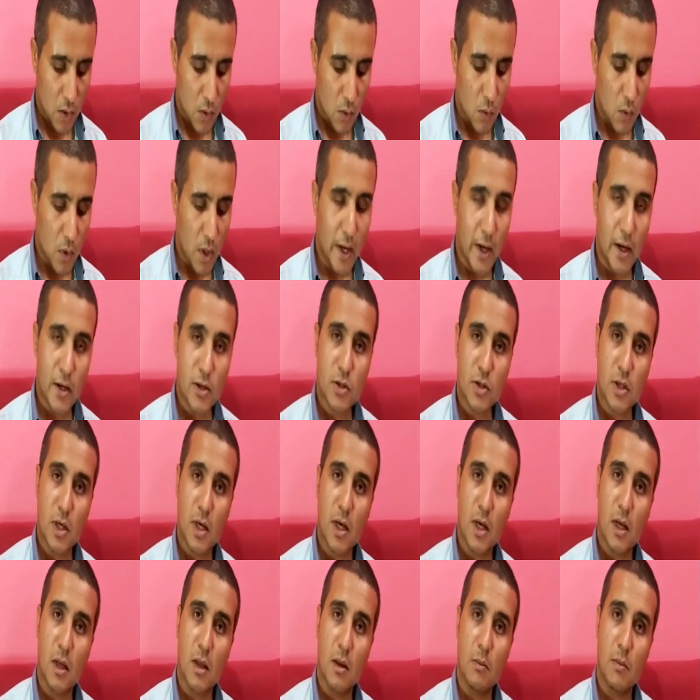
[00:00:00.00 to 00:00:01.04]

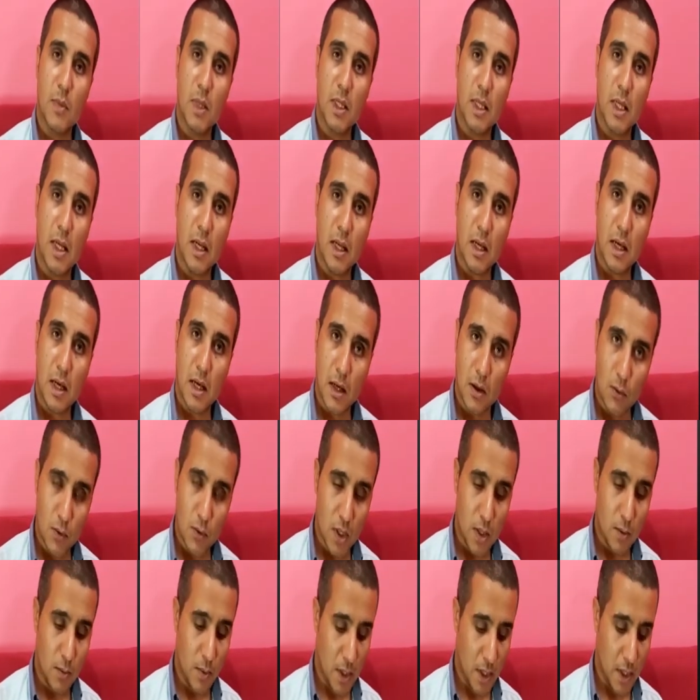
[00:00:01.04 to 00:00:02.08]
وأخشى من
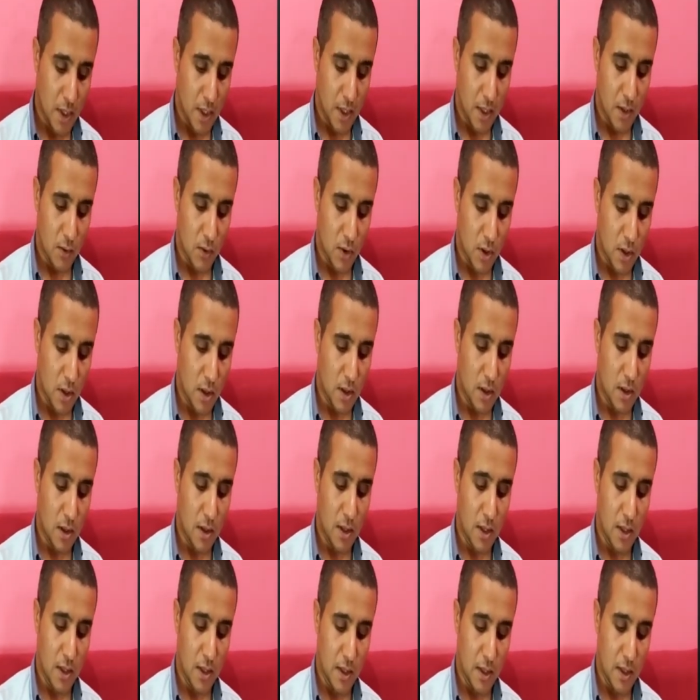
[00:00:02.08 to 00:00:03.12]
القول ما لا يقال